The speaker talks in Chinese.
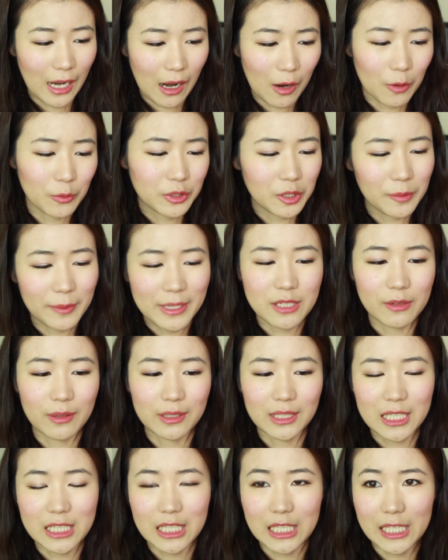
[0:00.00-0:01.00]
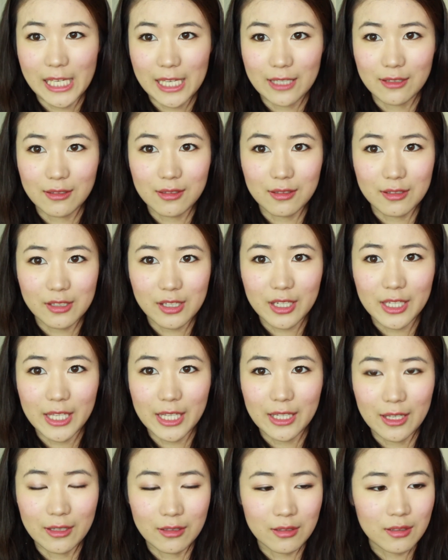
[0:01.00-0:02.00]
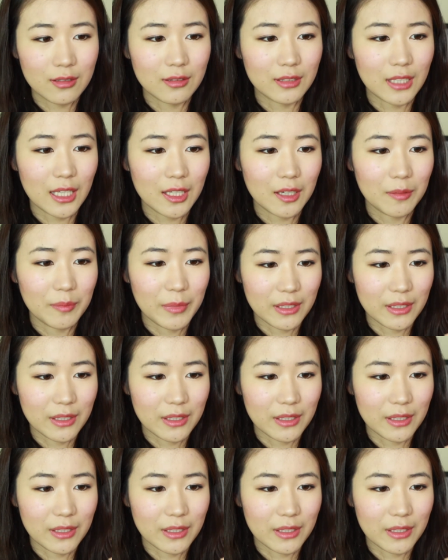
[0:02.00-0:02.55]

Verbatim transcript: 然后我特别喜欢它这个颜色，这个颜色它的